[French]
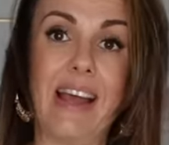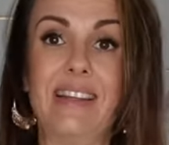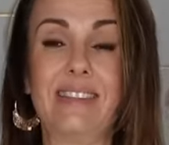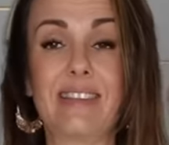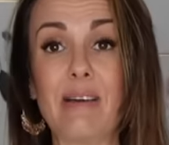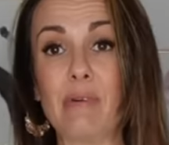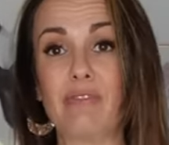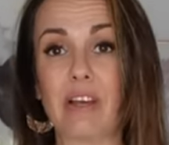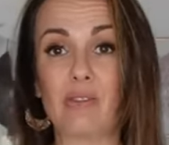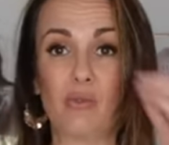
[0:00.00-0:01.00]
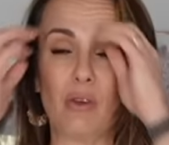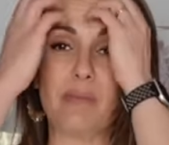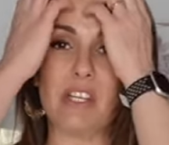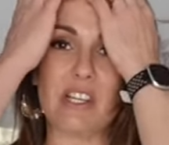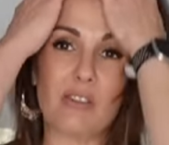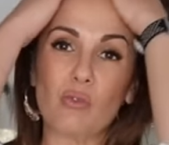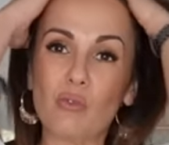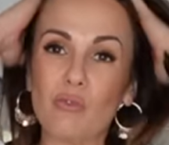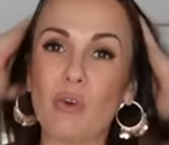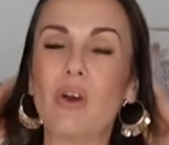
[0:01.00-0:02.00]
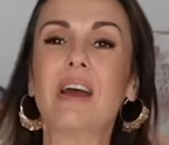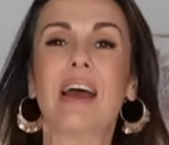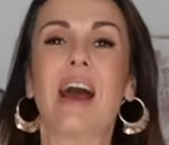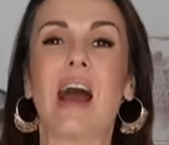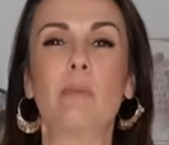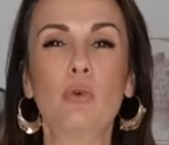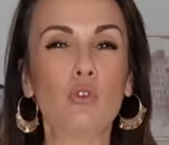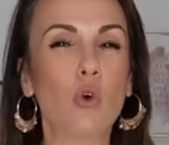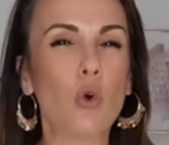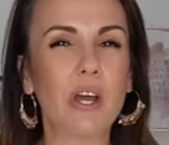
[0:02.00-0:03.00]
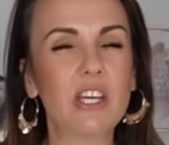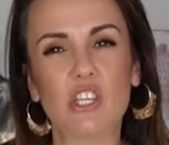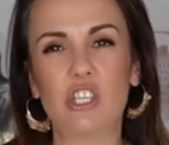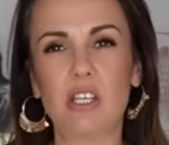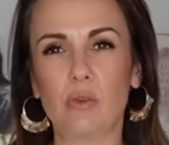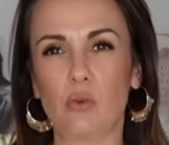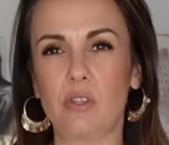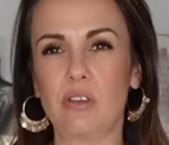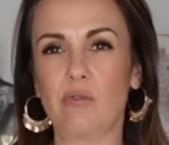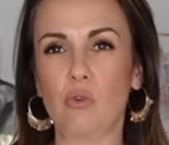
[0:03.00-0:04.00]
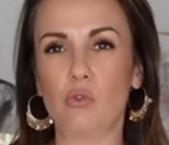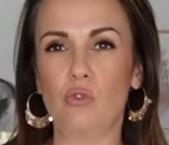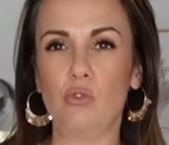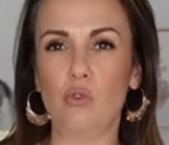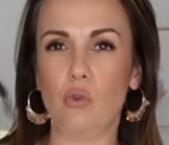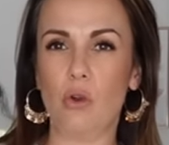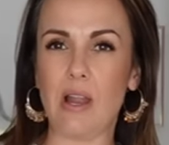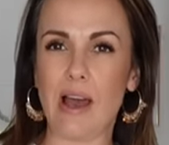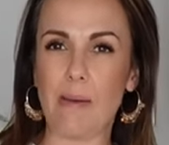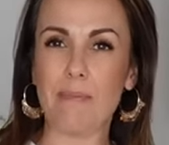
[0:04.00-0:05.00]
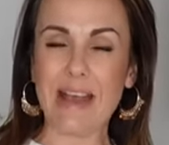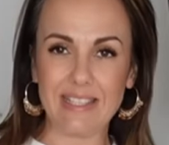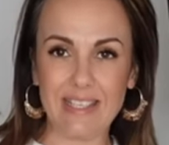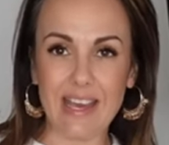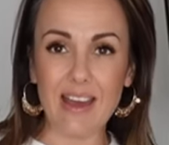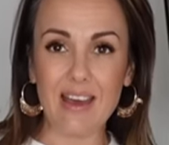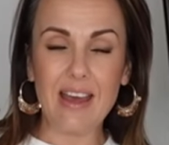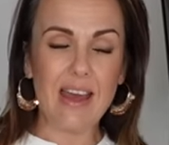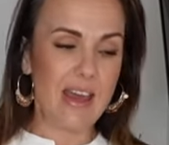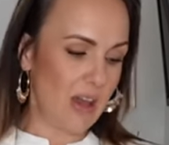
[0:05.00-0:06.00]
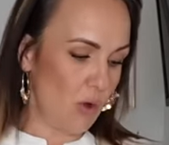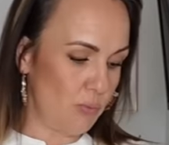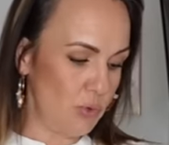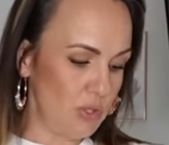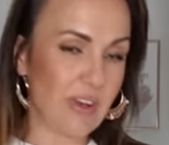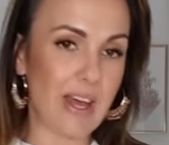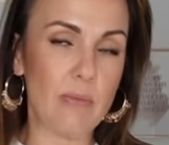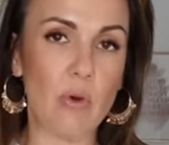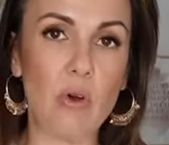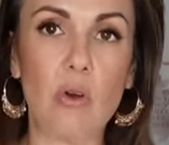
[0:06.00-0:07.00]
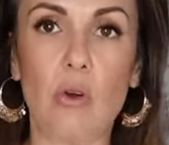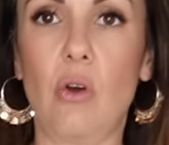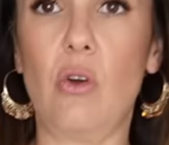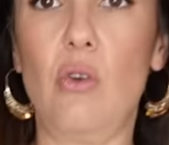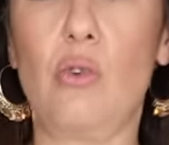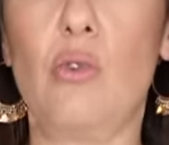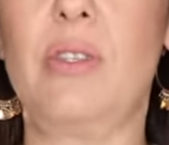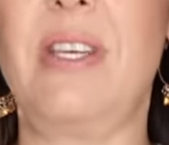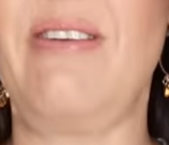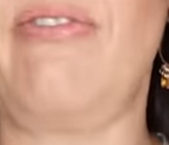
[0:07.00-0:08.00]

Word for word: elle est très bonne facture mais je la trouve un peu trop rigide au niveau de la matière et en plus vraiment euh, le côté